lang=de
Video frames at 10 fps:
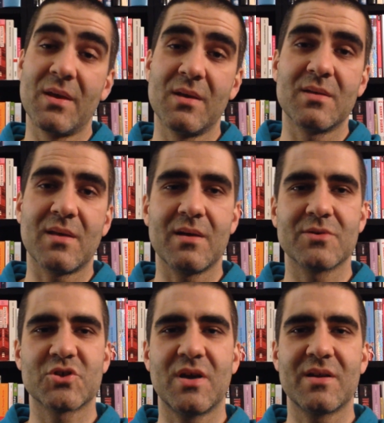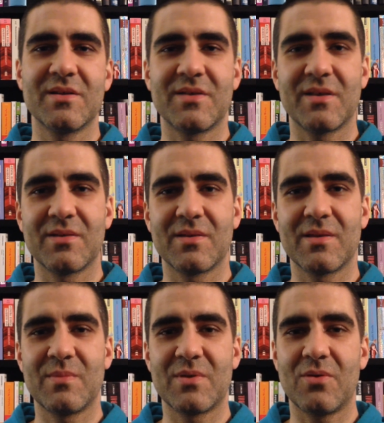Tja, schade, ich hätte es
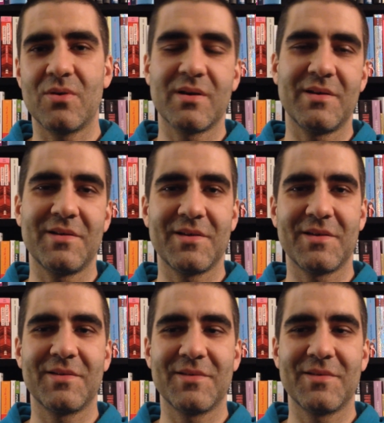nämlich auch, äh,